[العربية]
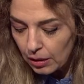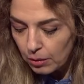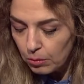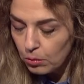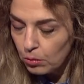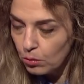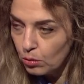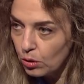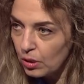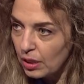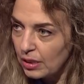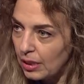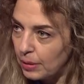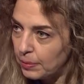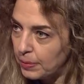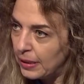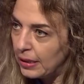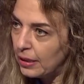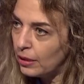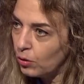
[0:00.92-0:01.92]

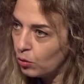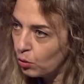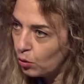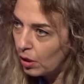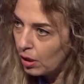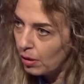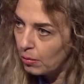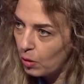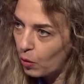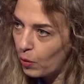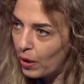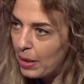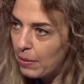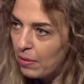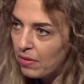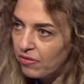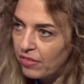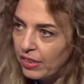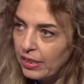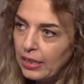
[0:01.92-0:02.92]
المتسابقين والمواهب
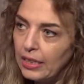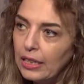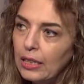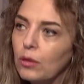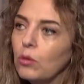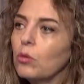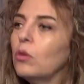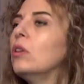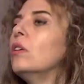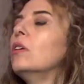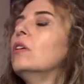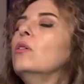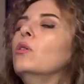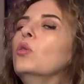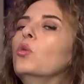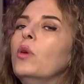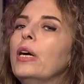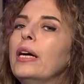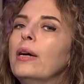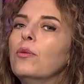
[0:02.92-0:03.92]
الفنيه
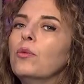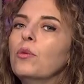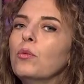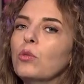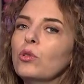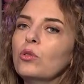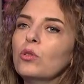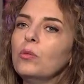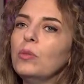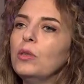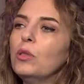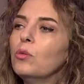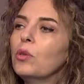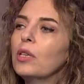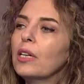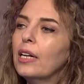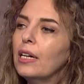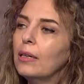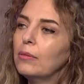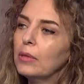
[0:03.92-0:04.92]
والهواه والمطربين
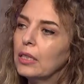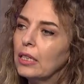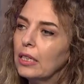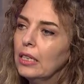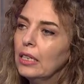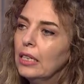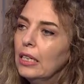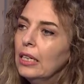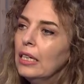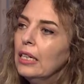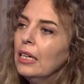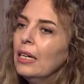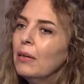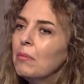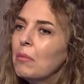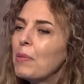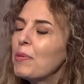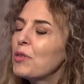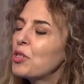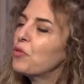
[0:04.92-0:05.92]
والكلام ده
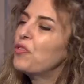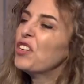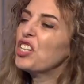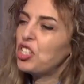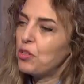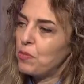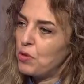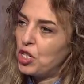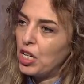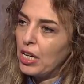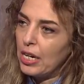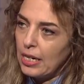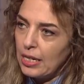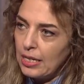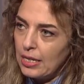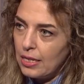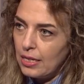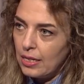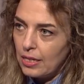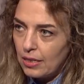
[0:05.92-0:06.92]
ما بشوفكش بتشارك
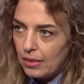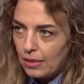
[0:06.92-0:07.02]
كتير